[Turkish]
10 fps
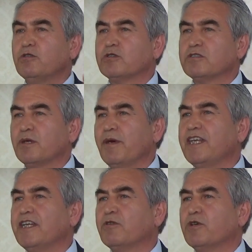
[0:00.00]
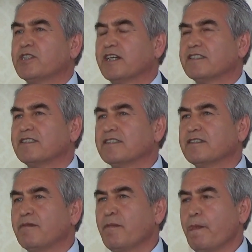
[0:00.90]
Getiriyorsunuz ama nereye
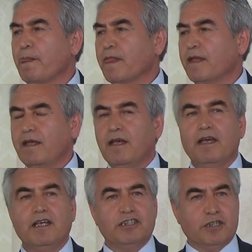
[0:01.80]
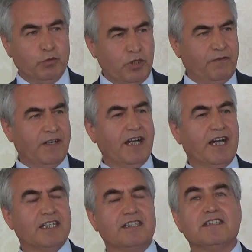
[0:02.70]
koyacaksınız? İşte bu
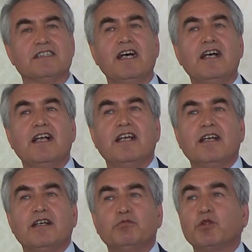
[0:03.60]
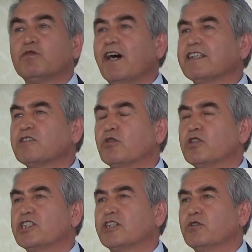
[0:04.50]
defa karşınıza mutfakta
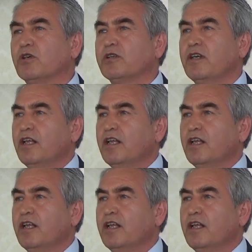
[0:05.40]
sorun çıkıyor.